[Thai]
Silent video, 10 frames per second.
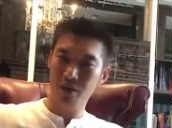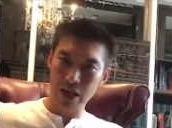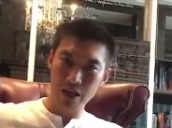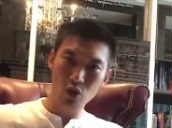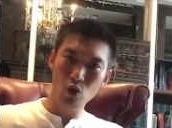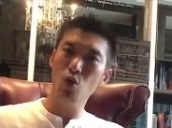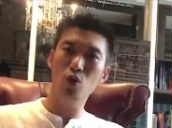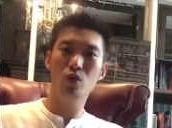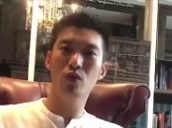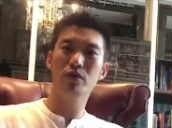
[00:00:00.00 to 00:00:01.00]
ในทุก
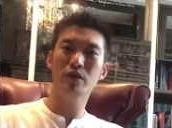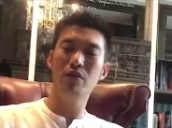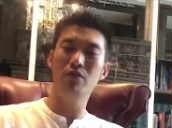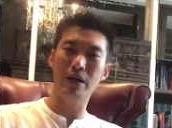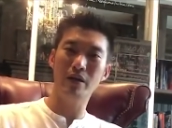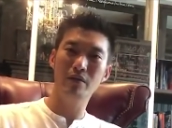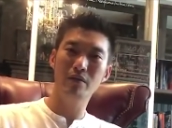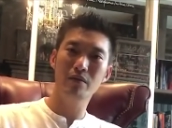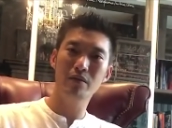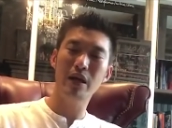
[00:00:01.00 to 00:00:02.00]
จังหวัด
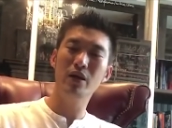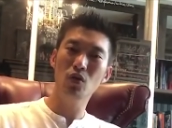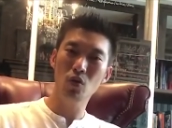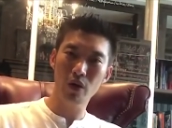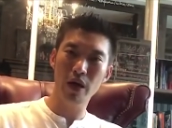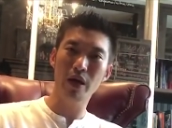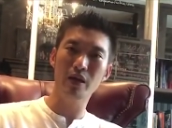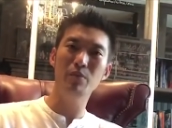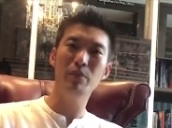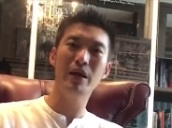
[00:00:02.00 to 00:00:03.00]
ในทุกเขต
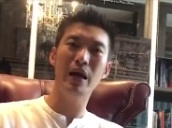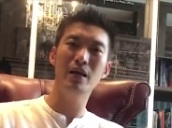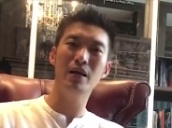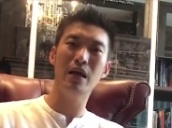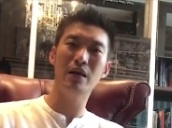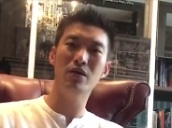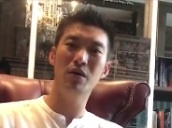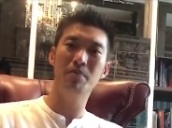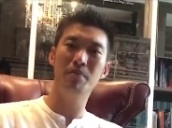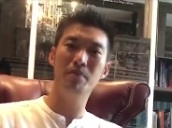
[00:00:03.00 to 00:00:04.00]
ที่มีการเลือกตั้งซ่อม